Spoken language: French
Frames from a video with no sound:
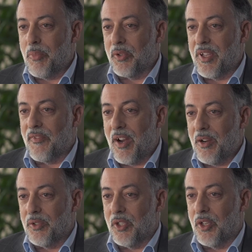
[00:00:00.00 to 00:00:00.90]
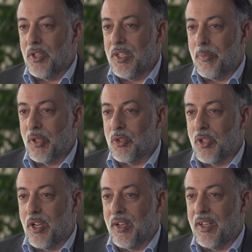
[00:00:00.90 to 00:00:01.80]
pour défendre euh, les
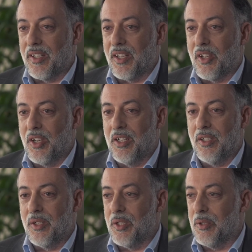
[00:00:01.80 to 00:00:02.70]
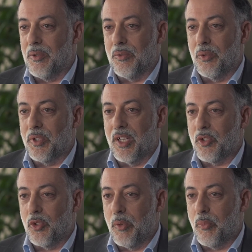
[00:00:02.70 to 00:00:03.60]
producteurs agricoles, euh, autant
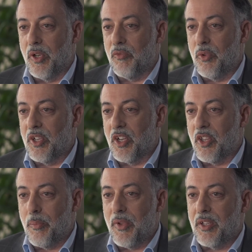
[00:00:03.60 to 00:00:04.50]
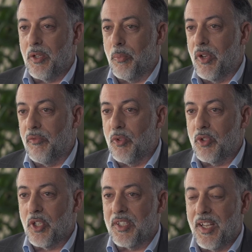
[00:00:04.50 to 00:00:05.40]
sur le point de vue économique, le point de vue
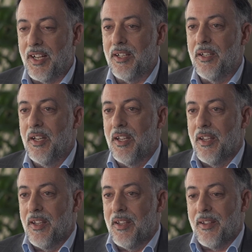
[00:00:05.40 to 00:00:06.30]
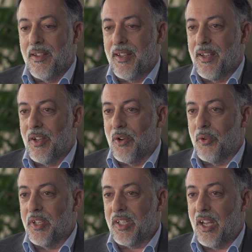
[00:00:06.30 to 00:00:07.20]
social, et euh,
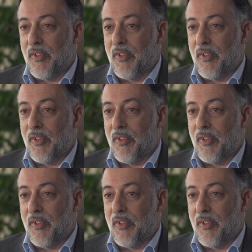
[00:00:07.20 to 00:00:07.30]
on est très